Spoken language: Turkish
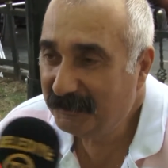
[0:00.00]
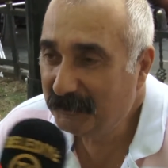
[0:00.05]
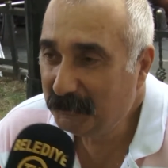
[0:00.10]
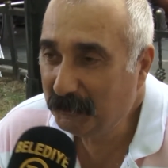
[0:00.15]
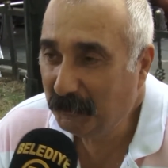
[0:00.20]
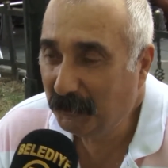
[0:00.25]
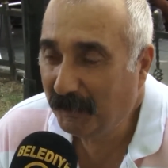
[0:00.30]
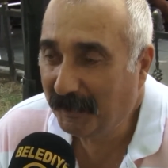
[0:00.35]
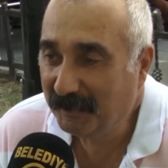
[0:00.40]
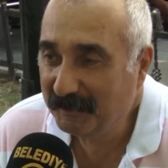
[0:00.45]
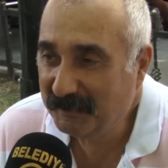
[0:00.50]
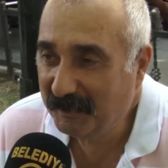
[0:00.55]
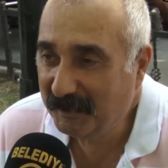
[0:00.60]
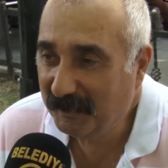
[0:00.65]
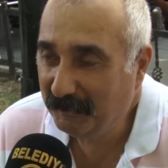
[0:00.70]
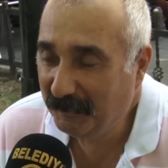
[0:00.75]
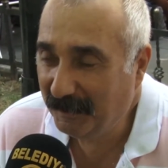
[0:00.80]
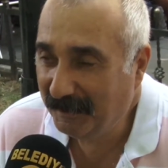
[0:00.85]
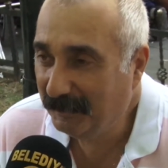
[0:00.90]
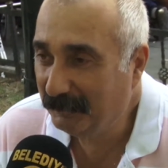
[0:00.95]
Turan
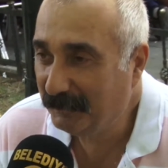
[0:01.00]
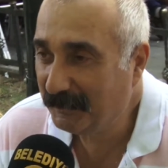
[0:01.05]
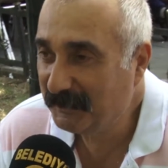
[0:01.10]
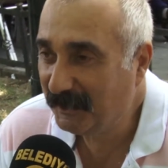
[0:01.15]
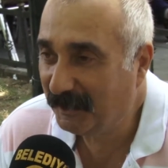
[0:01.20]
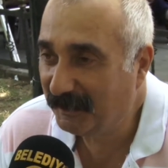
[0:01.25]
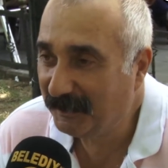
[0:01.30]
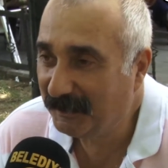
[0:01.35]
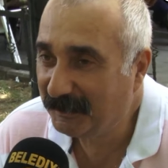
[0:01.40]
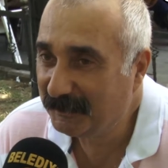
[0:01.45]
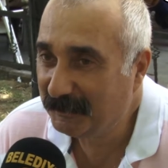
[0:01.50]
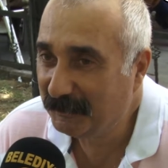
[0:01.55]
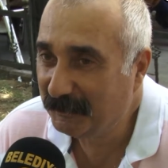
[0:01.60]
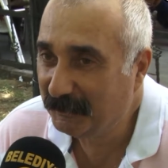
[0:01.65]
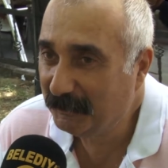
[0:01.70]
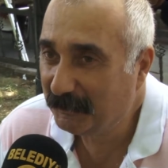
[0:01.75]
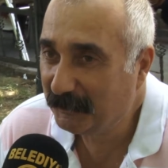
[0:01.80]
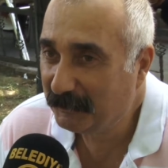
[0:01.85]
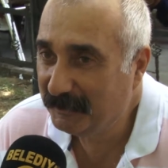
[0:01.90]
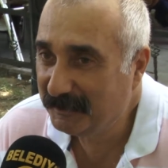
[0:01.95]
Çevik'e de başarılar
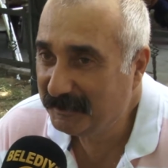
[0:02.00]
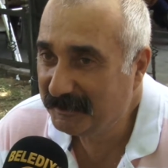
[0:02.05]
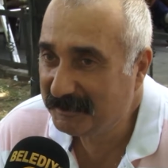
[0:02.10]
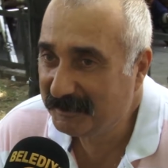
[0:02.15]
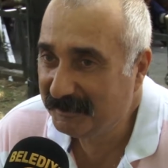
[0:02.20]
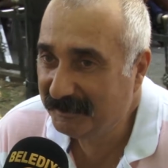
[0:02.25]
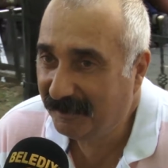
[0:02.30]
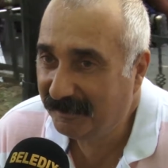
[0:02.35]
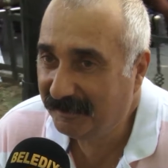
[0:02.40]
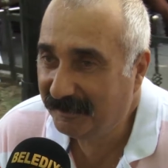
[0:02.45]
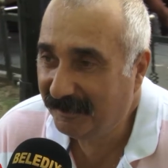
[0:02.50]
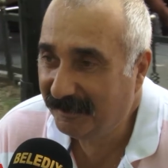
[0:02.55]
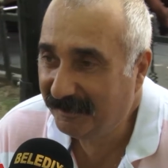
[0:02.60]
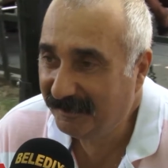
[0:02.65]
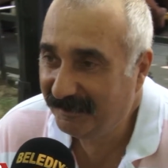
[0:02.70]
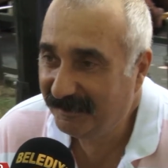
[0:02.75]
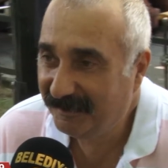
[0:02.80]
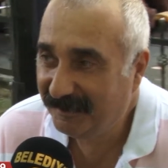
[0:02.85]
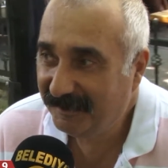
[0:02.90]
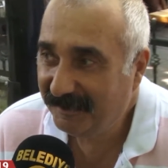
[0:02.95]
diliyorum. İkisinden de
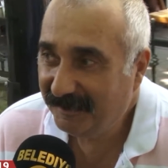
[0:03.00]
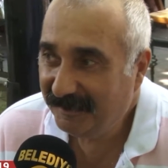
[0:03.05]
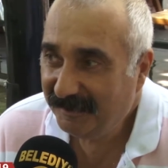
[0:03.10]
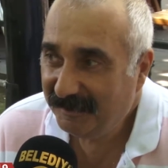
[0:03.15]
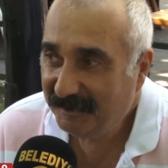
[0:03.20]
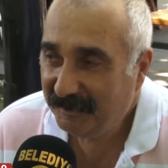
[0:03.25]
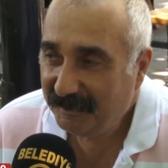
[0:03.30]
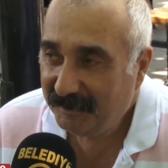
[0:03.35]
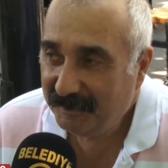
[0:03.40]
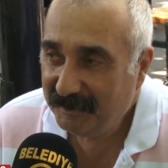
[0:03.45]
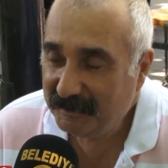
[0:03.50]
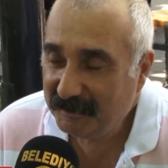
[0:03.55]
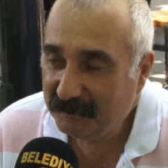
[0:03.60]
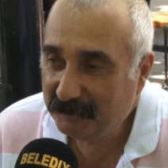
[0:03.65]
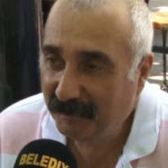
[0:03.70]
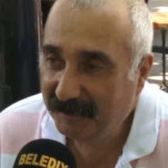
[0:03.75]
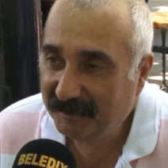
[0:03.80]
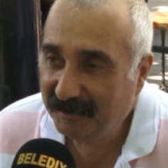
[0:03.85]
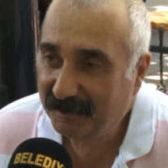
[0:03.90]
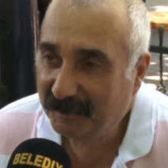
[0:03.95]

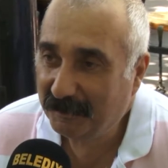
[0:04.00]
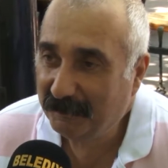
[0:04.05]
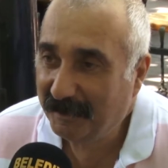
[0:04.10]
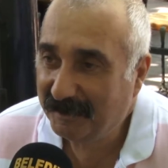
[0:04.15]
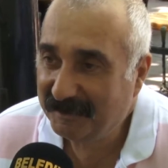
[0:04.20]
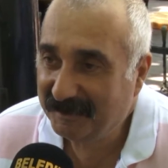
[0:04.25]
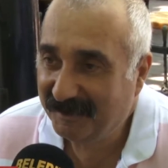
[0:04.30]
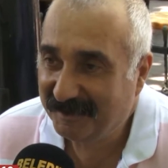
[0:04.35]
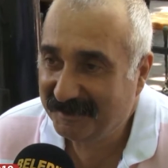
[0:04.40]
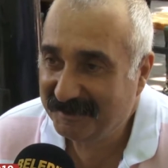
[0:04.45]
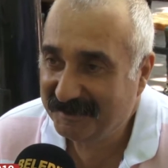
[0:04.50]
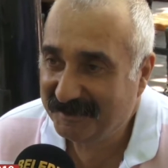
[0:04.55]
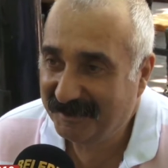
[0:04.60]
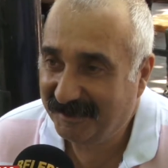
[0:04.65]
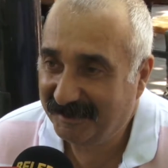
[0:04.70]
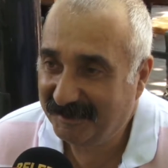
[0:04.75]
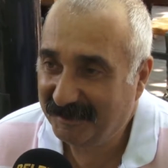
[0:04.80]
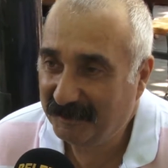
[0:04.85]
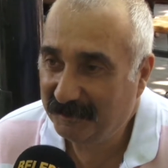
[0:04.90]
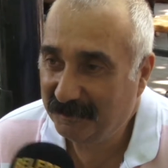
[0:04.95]
hizmetlerini bekleriz yani.